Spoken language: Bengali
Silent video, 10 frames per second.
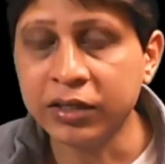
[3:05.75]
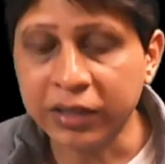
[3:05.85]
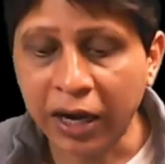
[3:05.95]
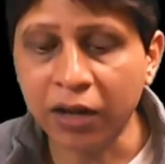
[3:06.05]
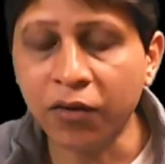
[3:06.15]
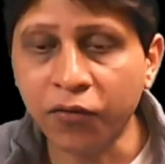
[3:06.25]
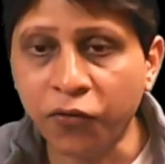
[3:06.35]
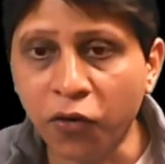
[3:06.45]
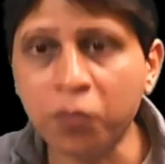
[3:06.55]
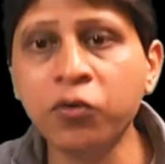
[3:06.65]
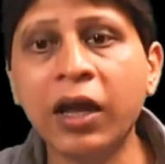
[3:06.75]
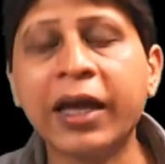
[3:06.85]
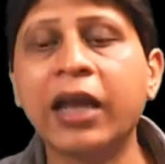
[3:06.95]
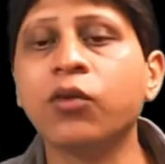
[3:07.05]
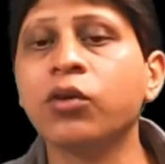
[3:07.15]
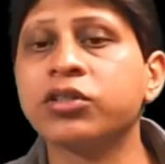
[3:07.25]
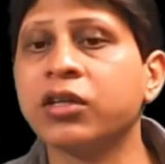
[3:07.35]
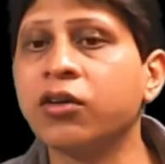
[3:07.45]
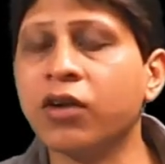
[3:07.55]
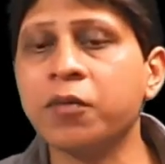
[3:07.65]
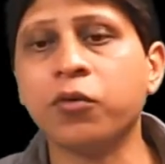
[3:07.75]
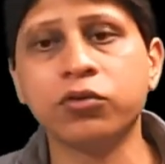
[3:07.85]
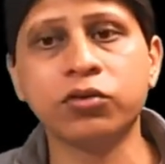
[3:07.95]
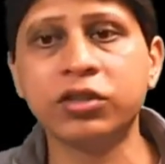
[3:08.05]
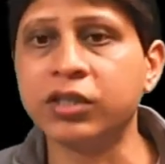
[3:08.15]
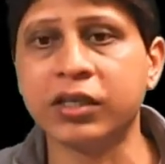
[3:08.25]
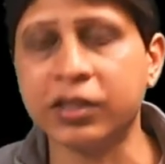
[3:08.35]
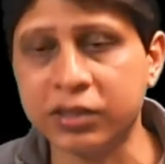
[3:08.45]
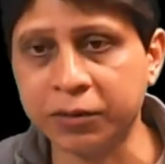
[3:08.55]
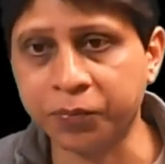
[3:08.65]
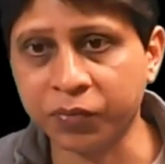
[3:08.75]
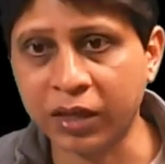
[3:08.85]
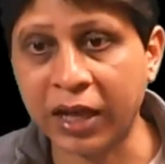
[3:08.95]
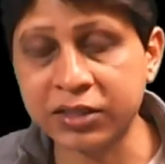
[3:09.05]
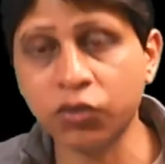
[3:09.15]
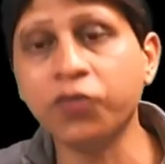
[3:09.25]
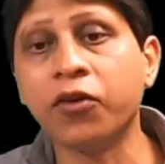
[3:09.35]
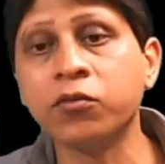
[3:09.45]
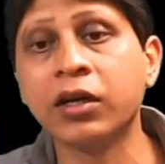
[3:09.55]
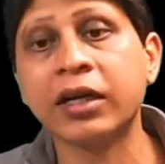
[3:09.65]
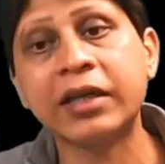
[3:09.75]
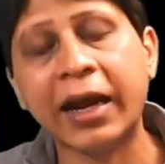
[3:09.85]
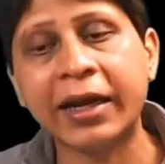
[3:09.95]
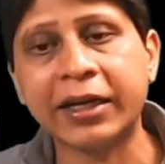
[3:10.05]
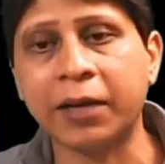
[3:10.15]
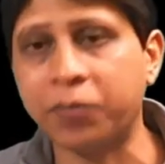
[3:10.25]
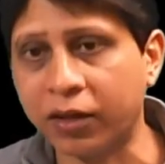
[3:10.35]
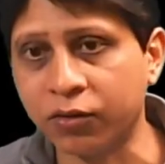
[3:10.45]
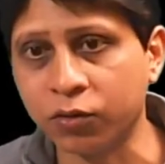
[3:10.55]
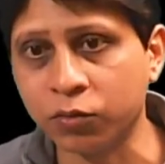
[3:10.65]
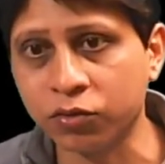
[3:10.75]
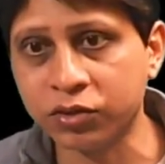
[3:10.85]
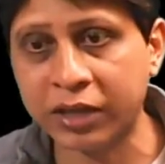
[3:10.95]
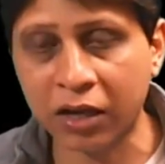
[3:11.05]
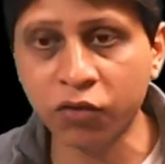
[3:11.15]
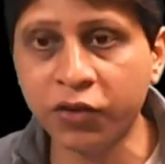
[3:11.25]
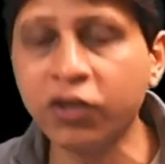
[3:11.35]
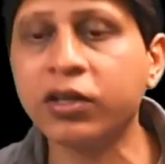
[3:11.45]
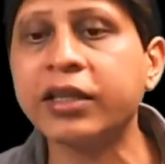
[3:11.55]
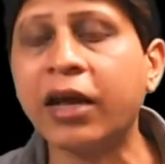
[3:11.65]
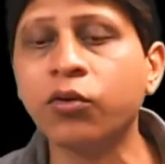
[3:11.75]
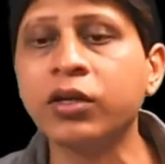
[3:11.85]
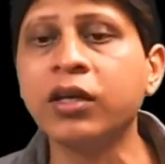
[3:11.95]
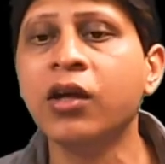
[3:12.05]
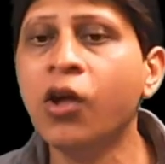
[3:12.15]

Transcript: তার ফর্মুলা ক্যালকুলেশন করার পদ্ধতি শিখিয়েছি আজকে ওই ফর্মুলাটা ডাইরেক্ট অ্যাপ্লাই করব যারা ওই ভিডিওটা দেখনি